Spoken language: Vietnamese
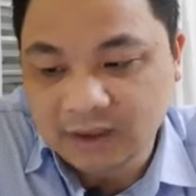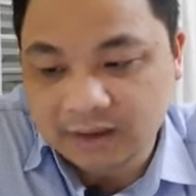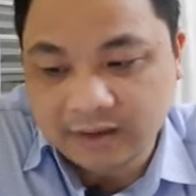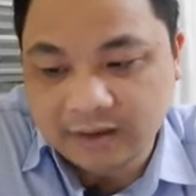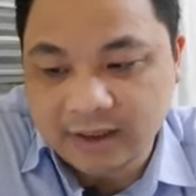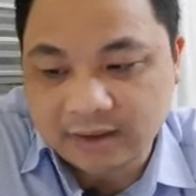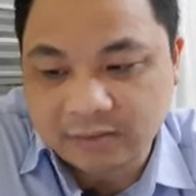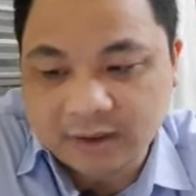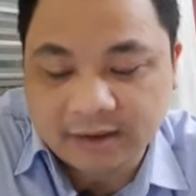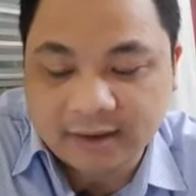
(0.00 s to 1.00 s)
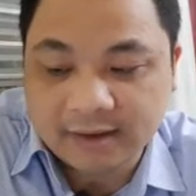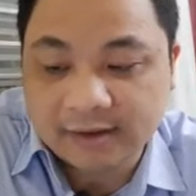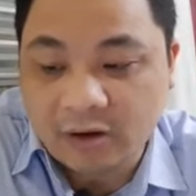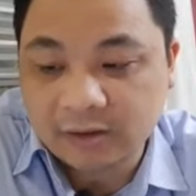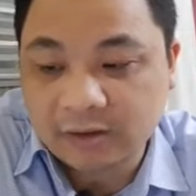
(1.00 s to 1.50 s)
Thì à, chúng ta thấy ra
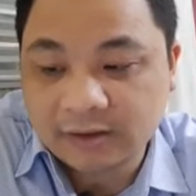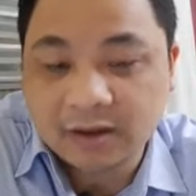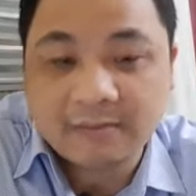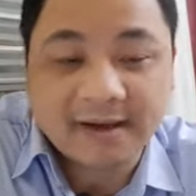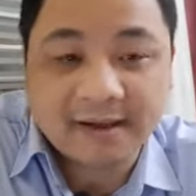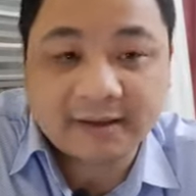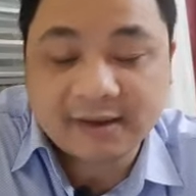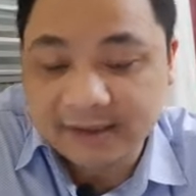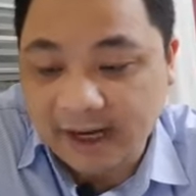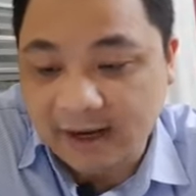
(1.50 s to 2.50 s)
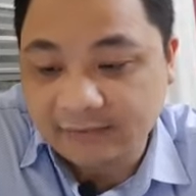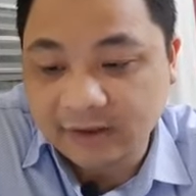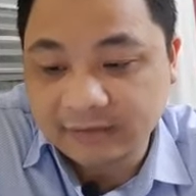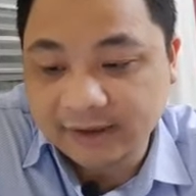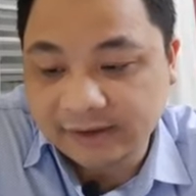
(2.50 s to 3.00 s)
rõ rồi như các bạn đã đưa ra
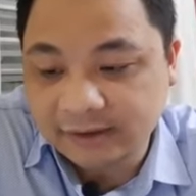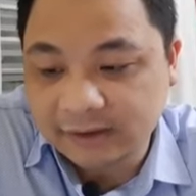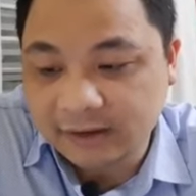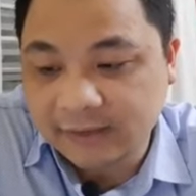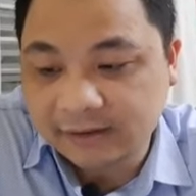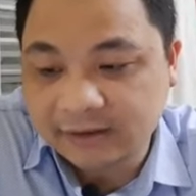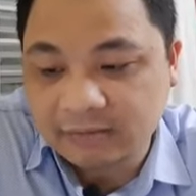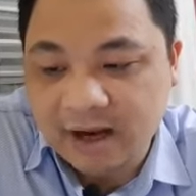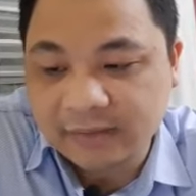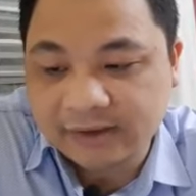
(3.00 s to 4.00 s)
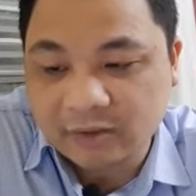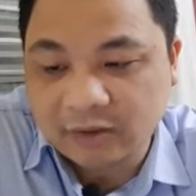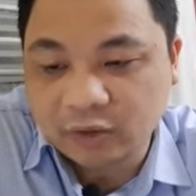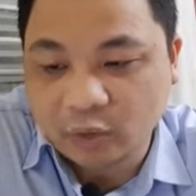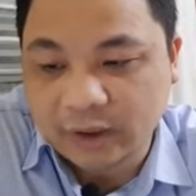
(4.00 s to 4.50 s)
với viên chức nữ mà dưới 36
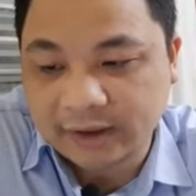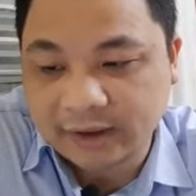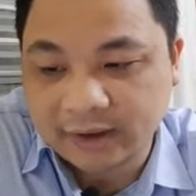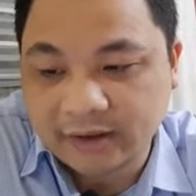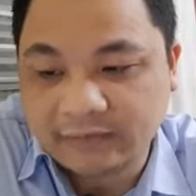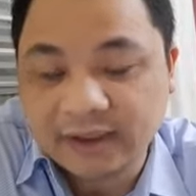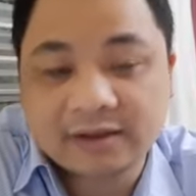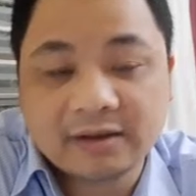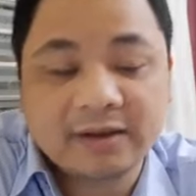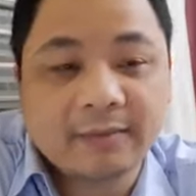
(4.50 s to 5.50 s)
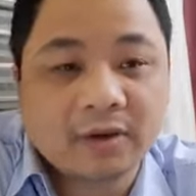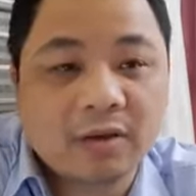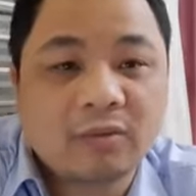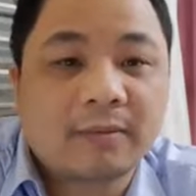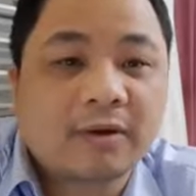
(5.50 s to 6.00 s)
tháng tuổi thì đơn vị sự nghiệp
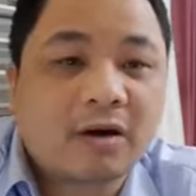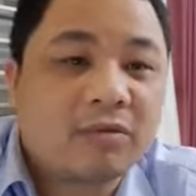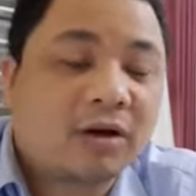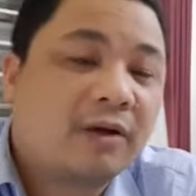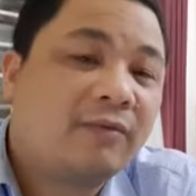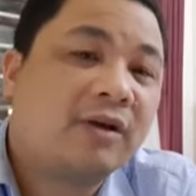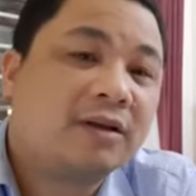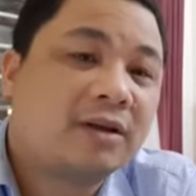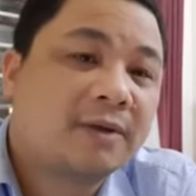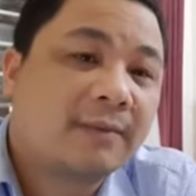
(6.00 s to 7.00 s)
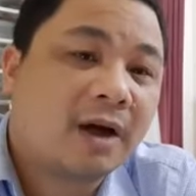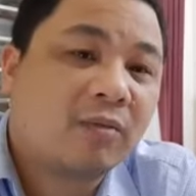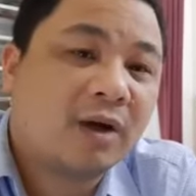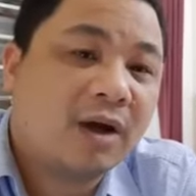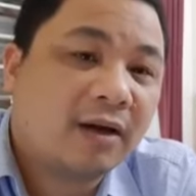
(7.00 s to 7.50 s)
công lập không được đơn phương chấm dứt hợp đồng.
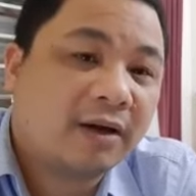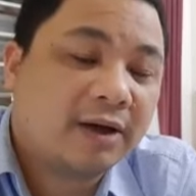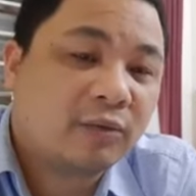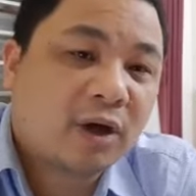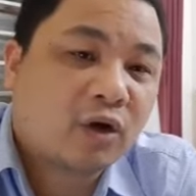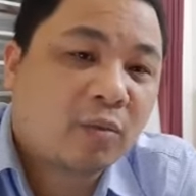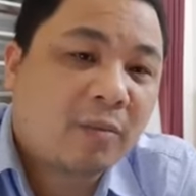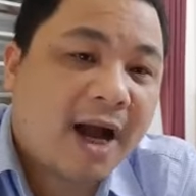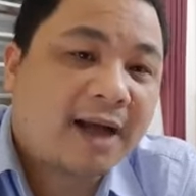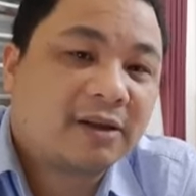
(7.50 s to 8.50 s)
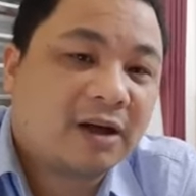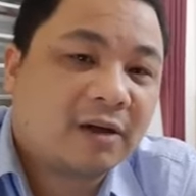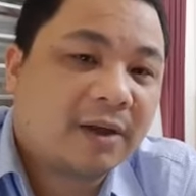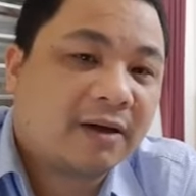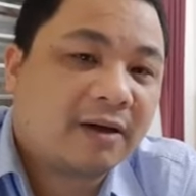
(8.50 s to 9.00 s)
Đấy, chúng ta có 3 trường hợp
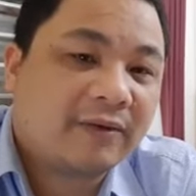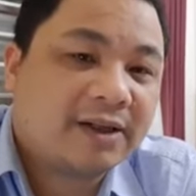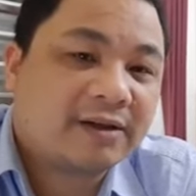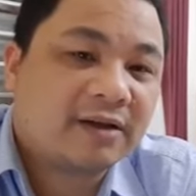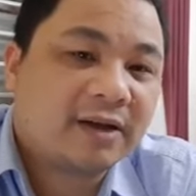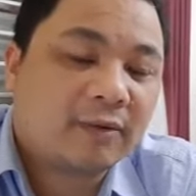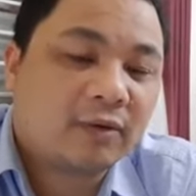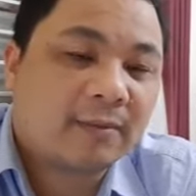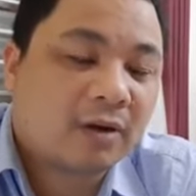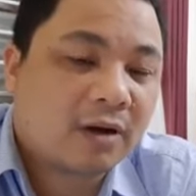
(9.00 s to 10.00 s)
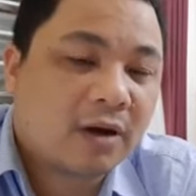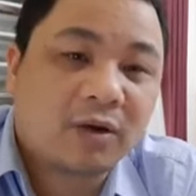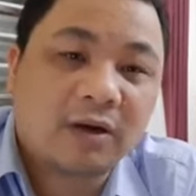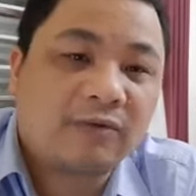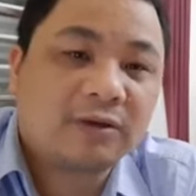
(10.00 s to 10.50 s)
mà đơn vị sự nghiệp công lập không được
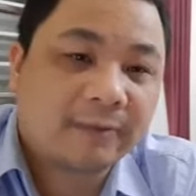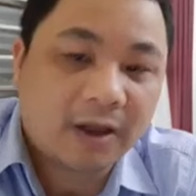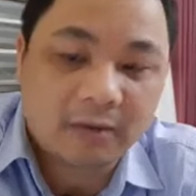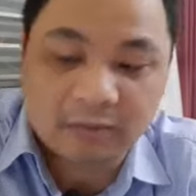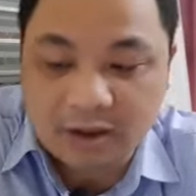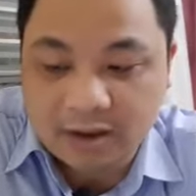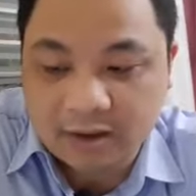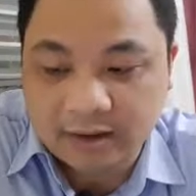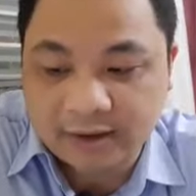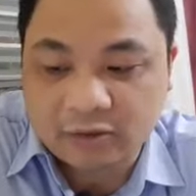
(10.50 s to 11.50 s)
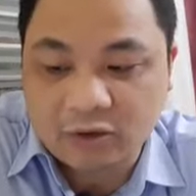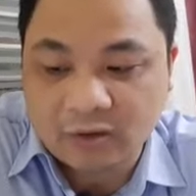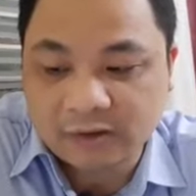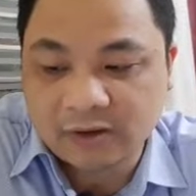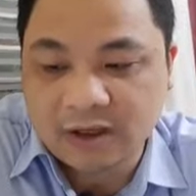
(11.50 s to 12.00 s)
đơn phương chấm dứt hợp đồng. Đấy, trong đó
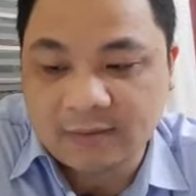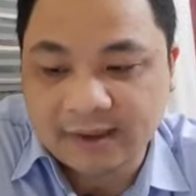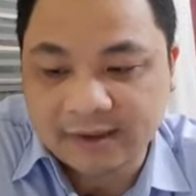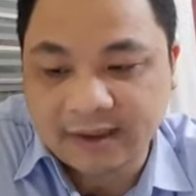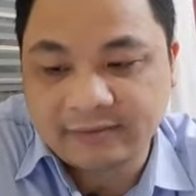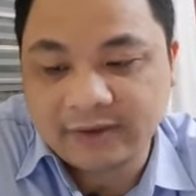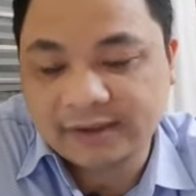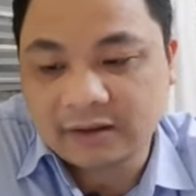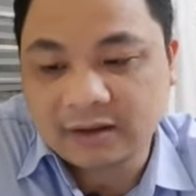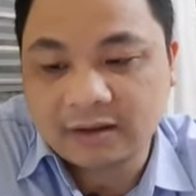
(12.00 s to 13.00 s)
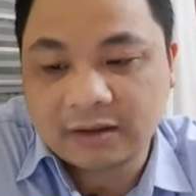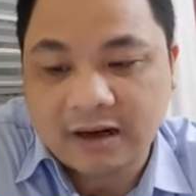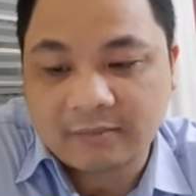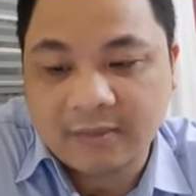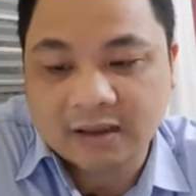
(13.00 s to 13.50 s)
có trường hợp là gì viên chức nữ
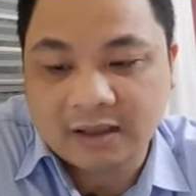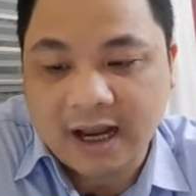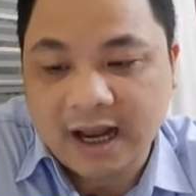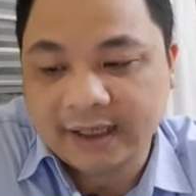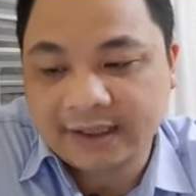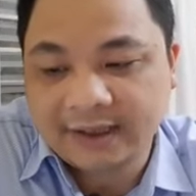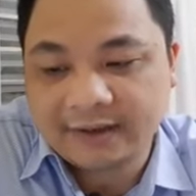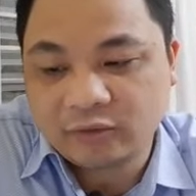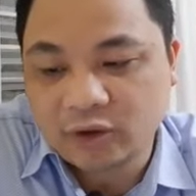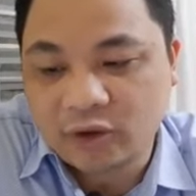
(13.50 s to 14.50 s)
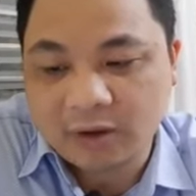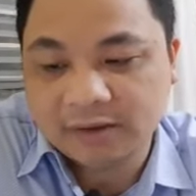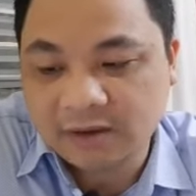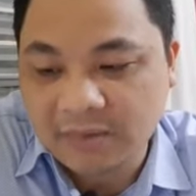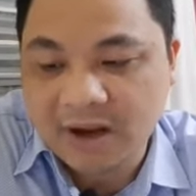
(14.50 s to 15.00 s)
đang mang thai nuôi con
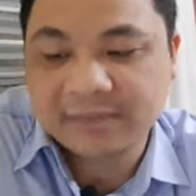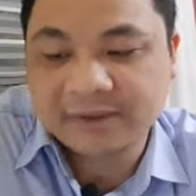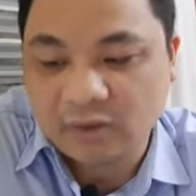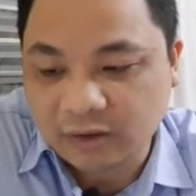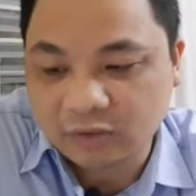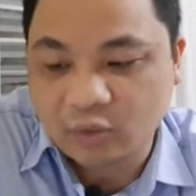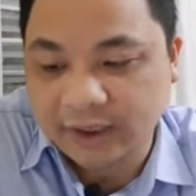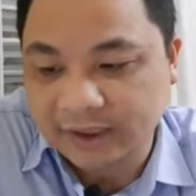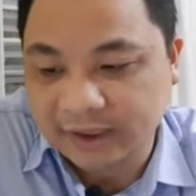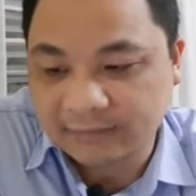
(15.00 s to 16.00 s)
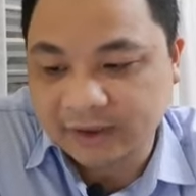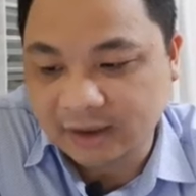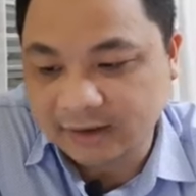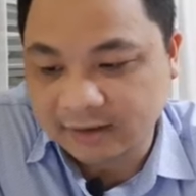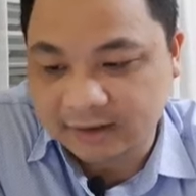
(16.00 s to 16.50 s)
dưới 36 tháng tuổi các em nhá.
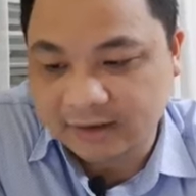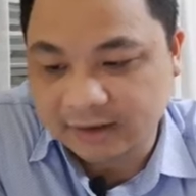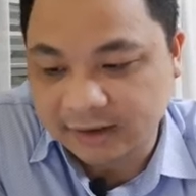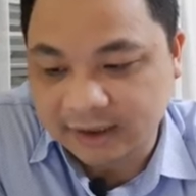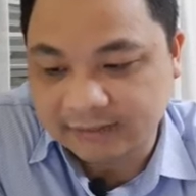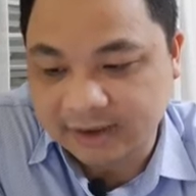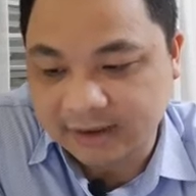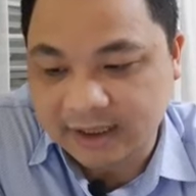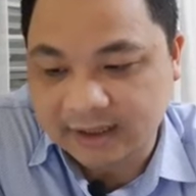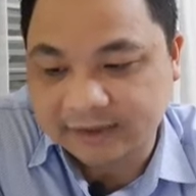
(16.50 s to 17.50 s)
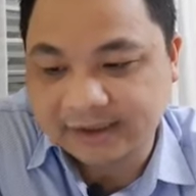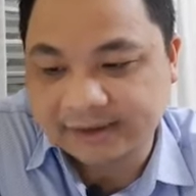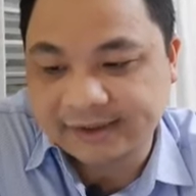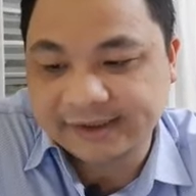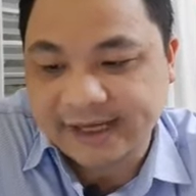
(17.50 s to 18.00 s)
Đó thì các em đã làm rất là
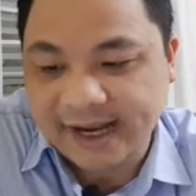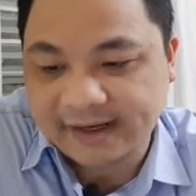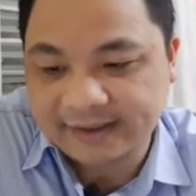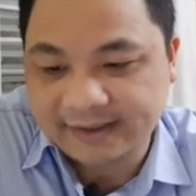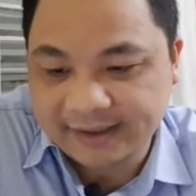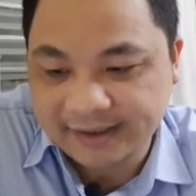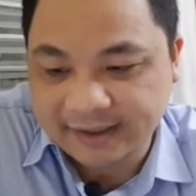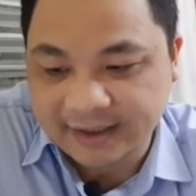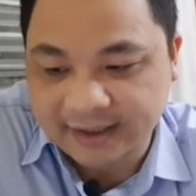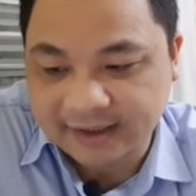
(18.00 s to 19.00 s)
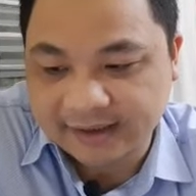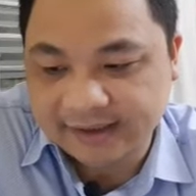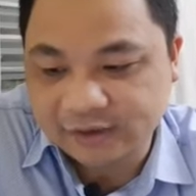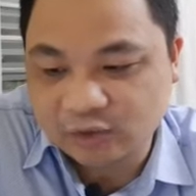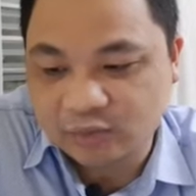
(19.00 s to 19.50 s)
chính xác à,
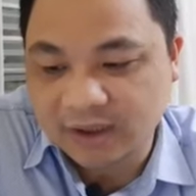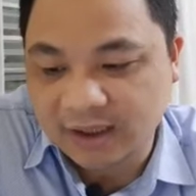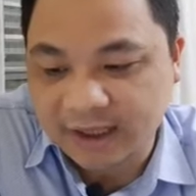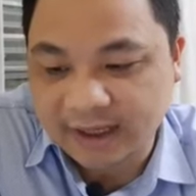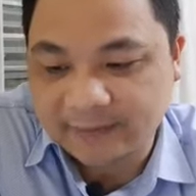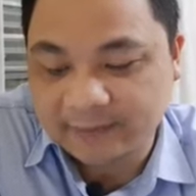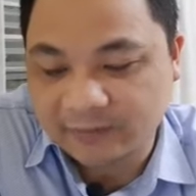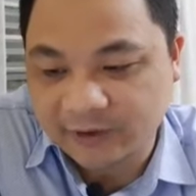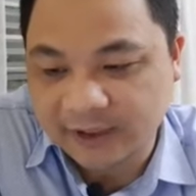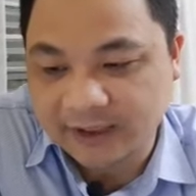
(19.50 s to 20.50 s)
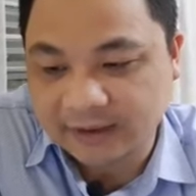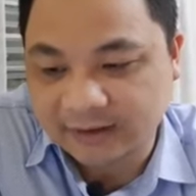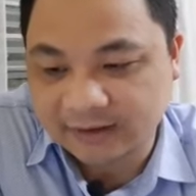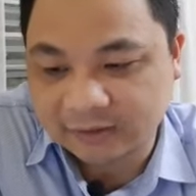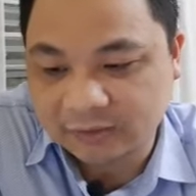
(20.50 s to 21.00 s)
xin chúc mừng các em vâng
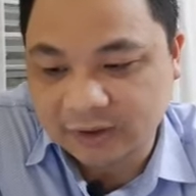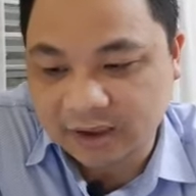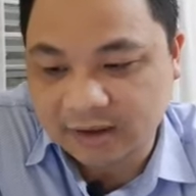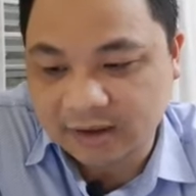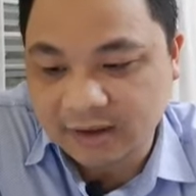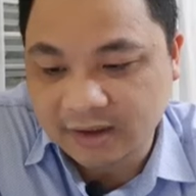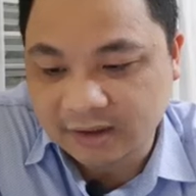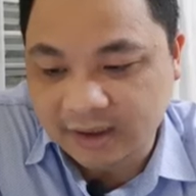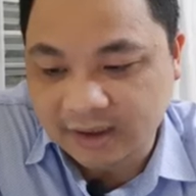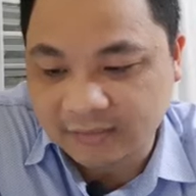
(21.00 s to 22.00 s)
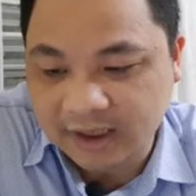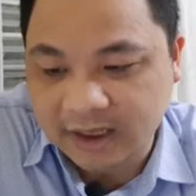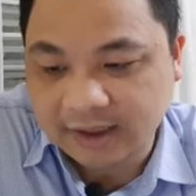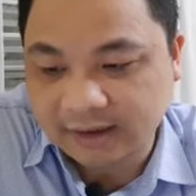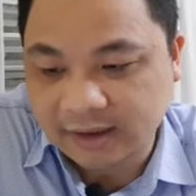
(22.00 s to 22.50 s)
đó là chúng ta ta biết
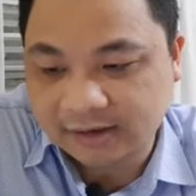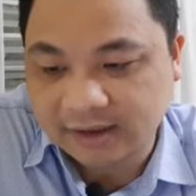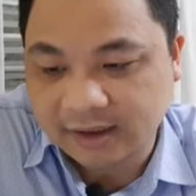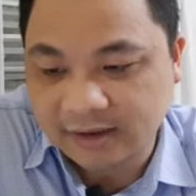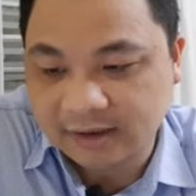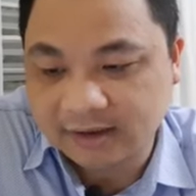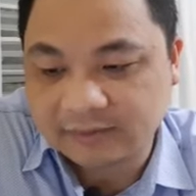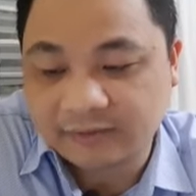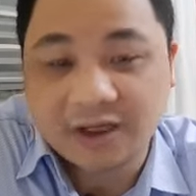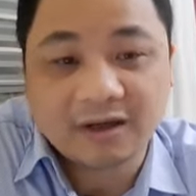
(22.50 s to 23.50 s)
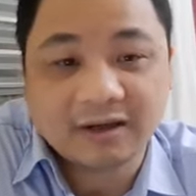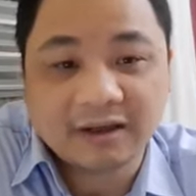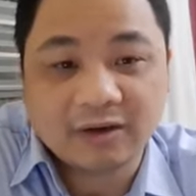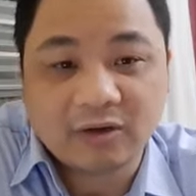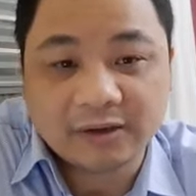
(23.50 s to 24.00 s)
cách à, trả lời vâng đến
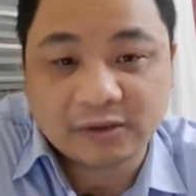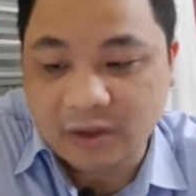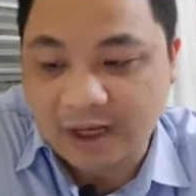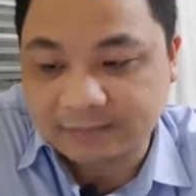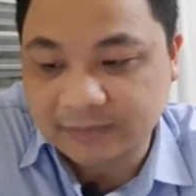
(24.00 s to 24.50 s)
câu hỏi số 5